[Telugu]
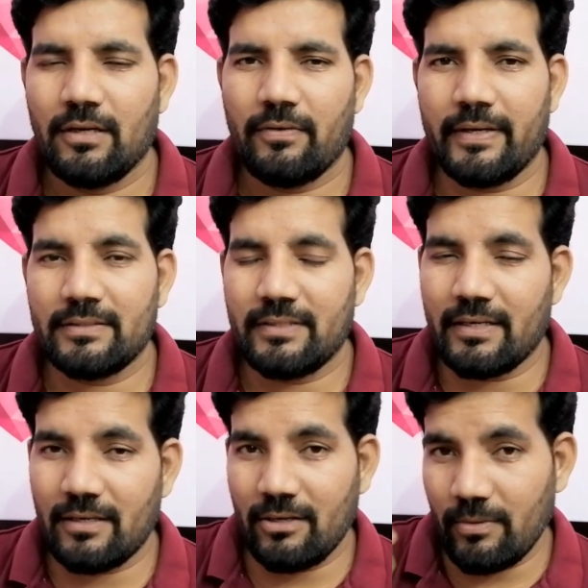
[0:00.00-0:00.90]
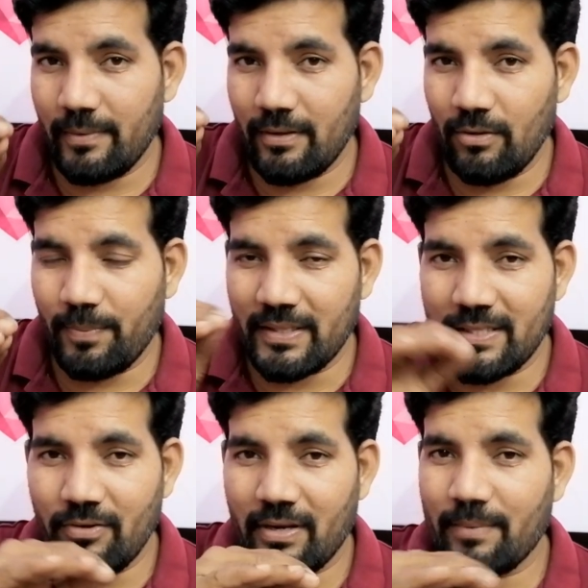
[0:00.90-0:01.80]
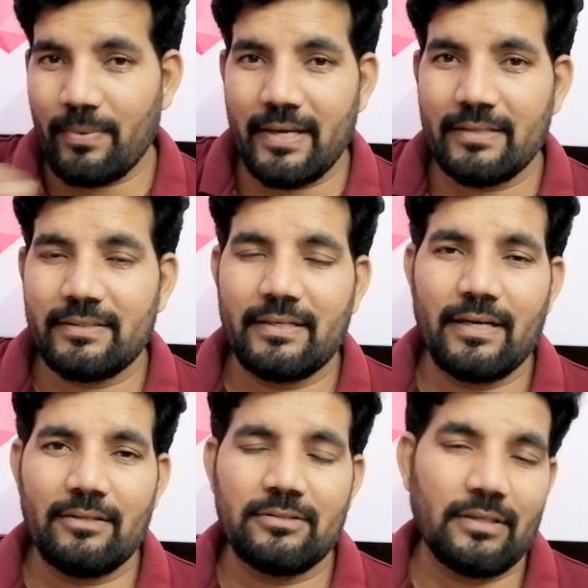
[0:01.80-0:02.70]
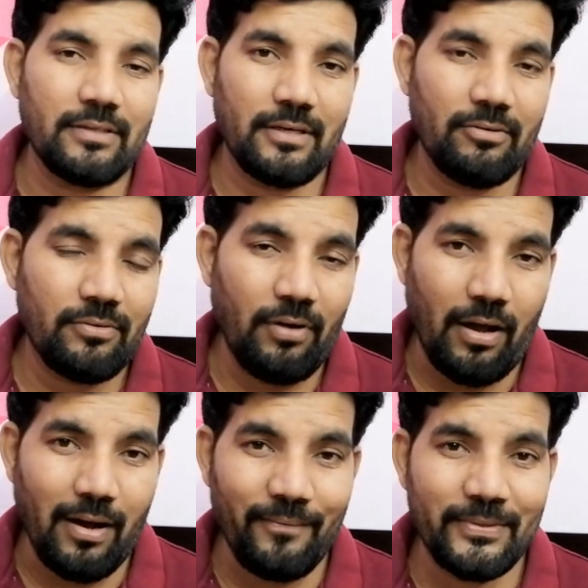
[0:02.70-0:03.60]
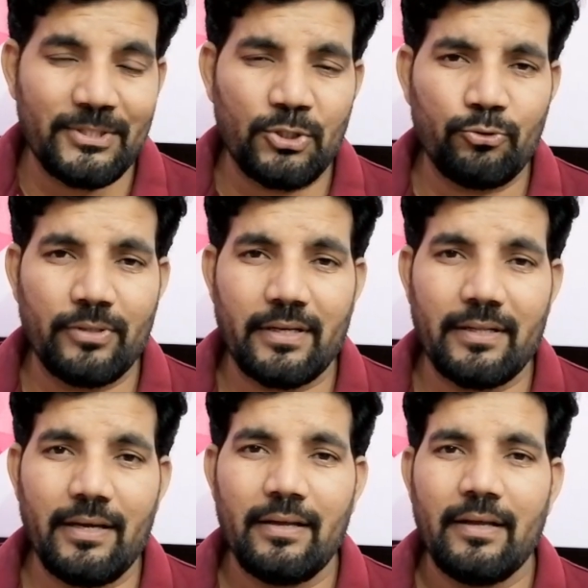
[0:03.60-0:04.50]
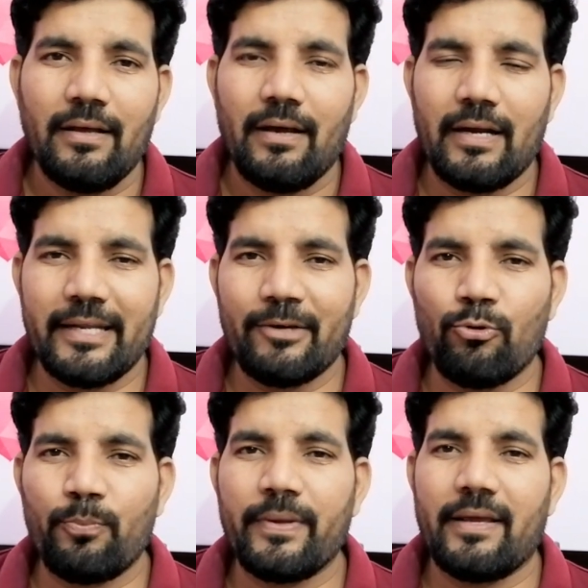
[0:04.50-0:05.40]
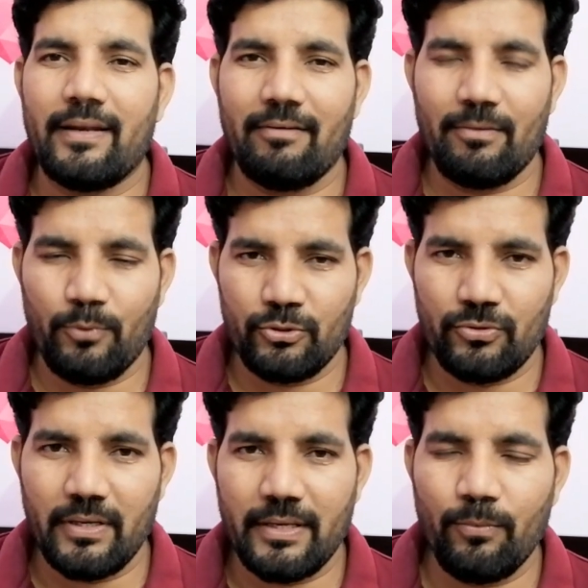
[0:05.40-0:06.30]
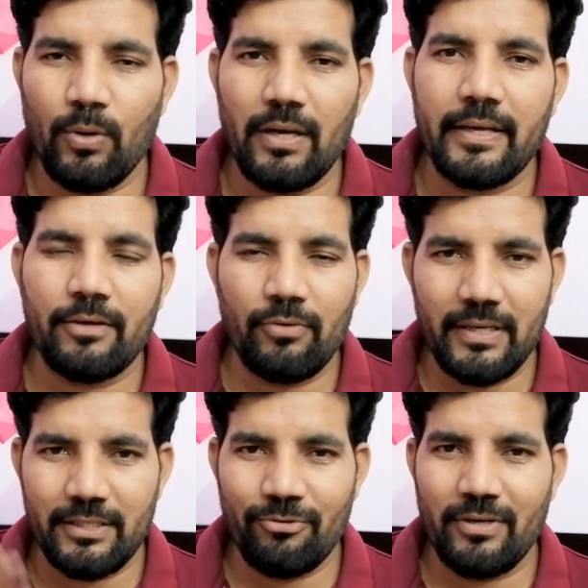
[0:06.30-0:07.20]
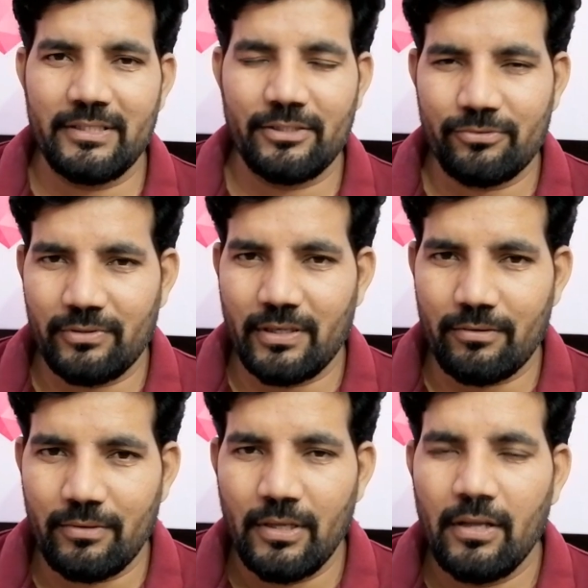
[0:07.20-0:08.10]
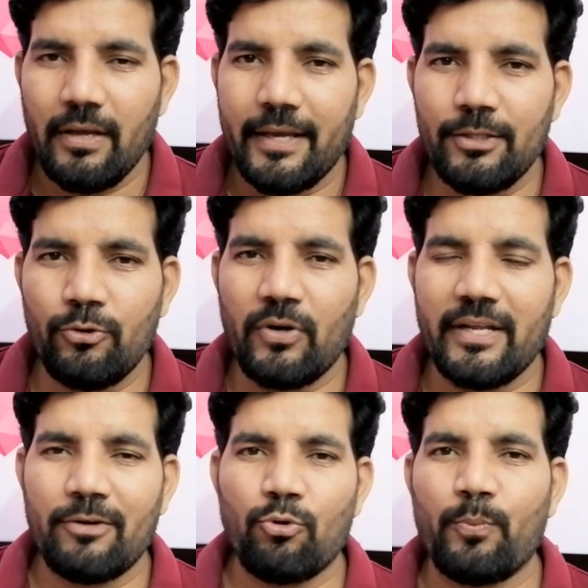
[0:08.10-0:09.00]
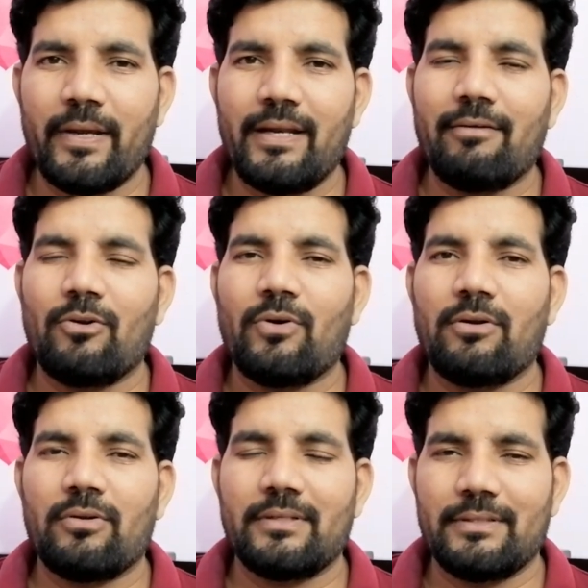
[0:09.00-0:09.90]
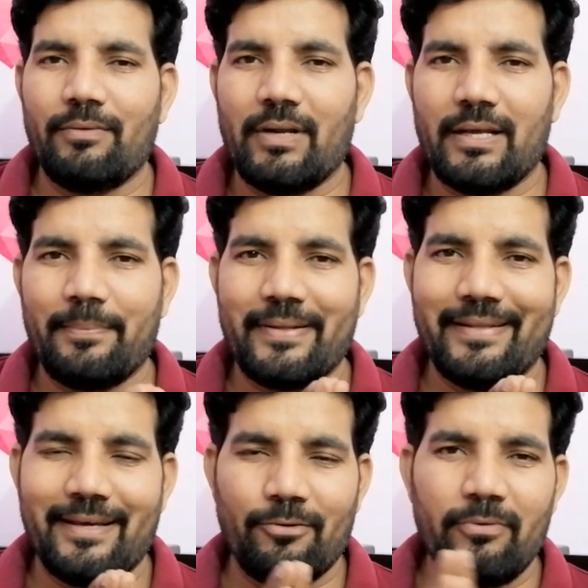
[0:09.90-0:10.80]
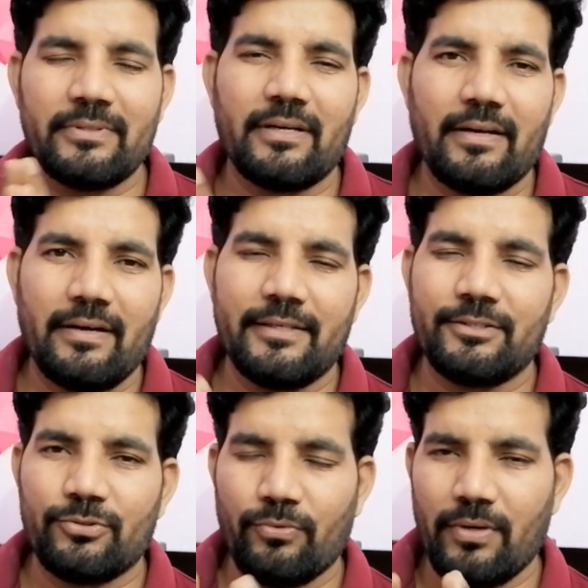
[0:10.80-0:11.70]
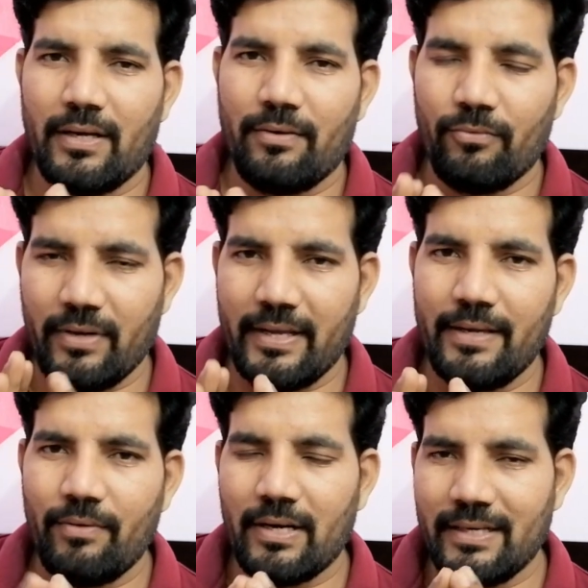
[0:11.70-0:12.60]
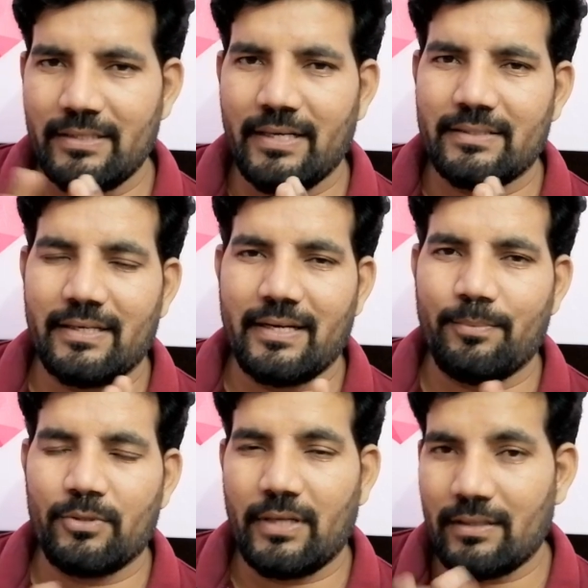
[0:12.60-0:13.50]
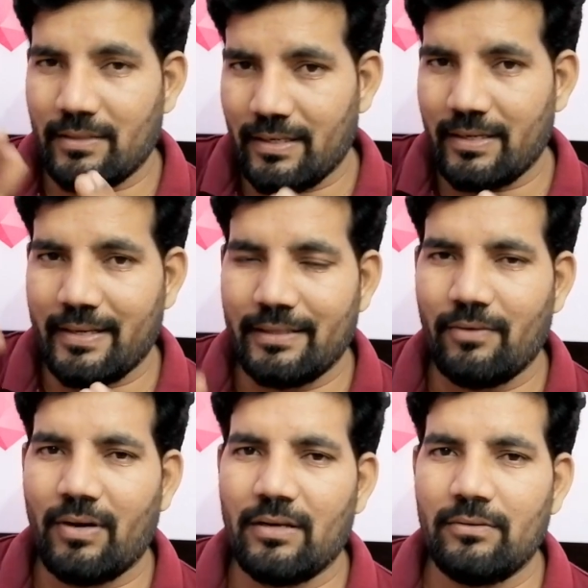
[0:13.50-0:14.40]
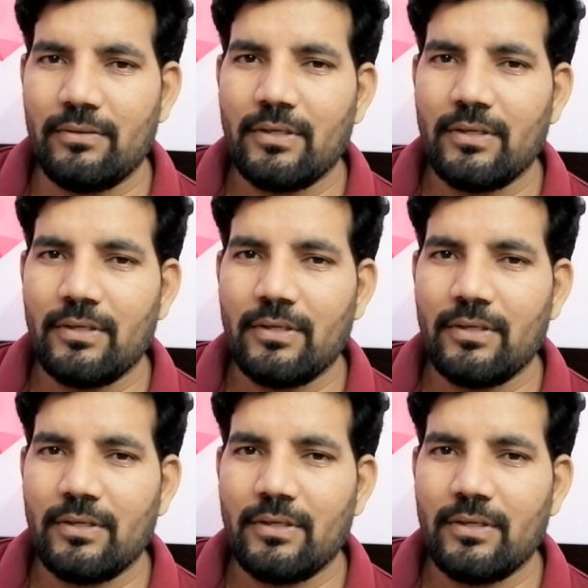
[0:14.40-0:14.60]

రైట్ సెంట్రల్ గవర్నమెంట్లో ప్రతి ఒక్క ఎంప్లాయీకి సెట్ కాదు సెంట్రల్ గవర్నమెంట్లో ఆఫీసర్స్ ఉంటారు కదా అంటే గ్రూప్ ఏ లెవెల్ పోస్ట్ వాళ్ళకి వాళ్ళు ఎక్కువగా ఇది యూటిలైజ్ చేసుకుంటారు ఎందుకంటే గ్రూప్ ఏ లెవెల్ వాళ్ళు అనేది వాళ్ళకి పెద్దగా రూల్స్ అండ్ రెగ్యులేషన్స్ ఉన్నా ఉంటాయి వాళ్ళకి ఈజీగా సెట్ అయిపోతాయి అంతకంటే కింద వాళ్ళు